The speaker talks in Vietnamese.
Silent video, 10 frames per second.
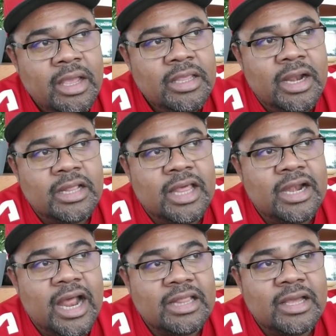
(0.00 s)
cho nên
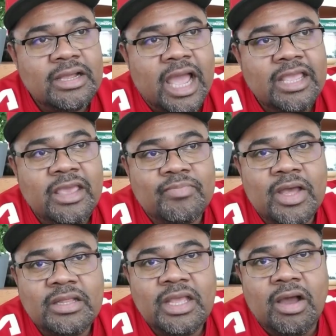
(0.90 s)
thành ra tới ngày dịp
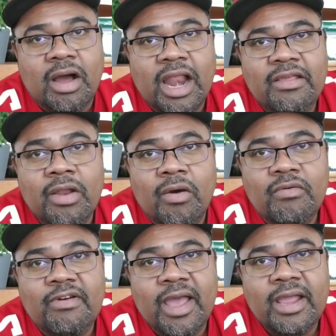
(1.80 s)
Tết thì họ lại đổ
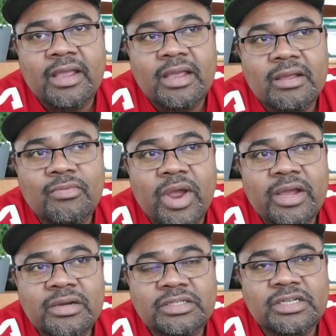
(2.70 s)
về quê
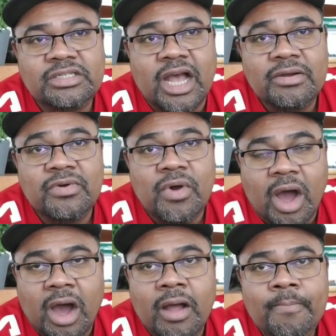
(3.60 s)
hương xứ sở của
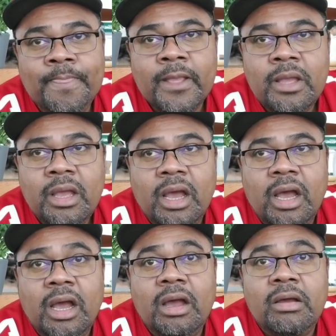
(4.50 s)
họ à,
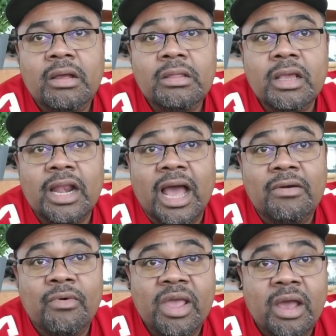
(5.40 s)
nhất là ở
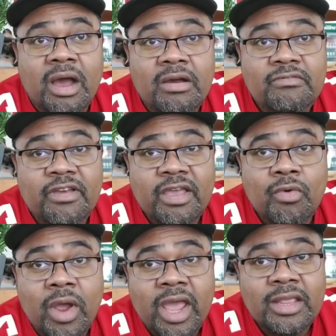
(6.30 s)
quê ở về
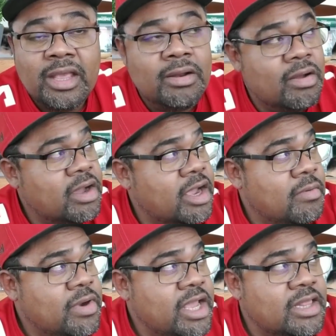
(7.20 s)
quê thì nó có cái
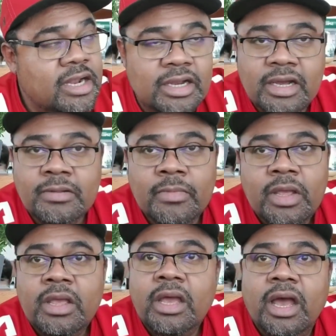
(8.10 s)
không khí Tết hơn
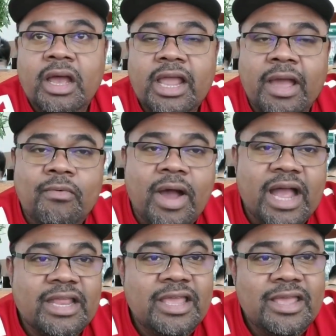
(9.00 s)
à, ngày hôm
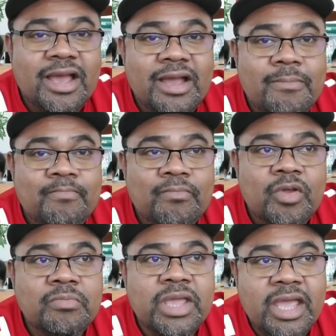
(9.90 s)
qua thì à,
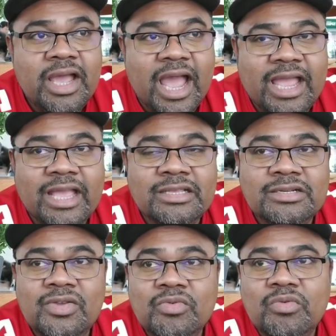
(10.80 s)
hôm kia hai ngày
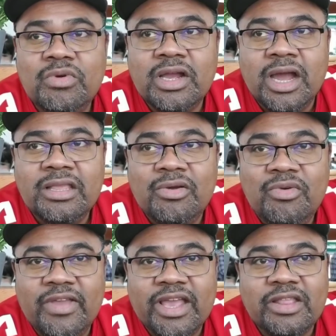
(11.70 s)
trước Dũng cũng có gửi cho quý
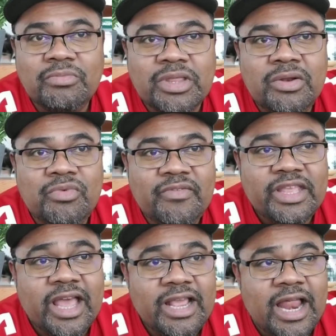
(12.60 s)
vị cái thông tin quý vị
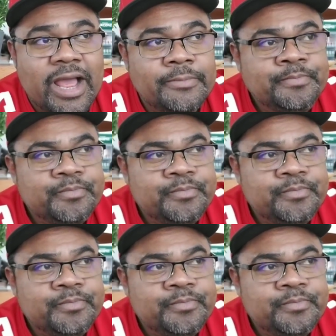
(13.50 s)
thấy là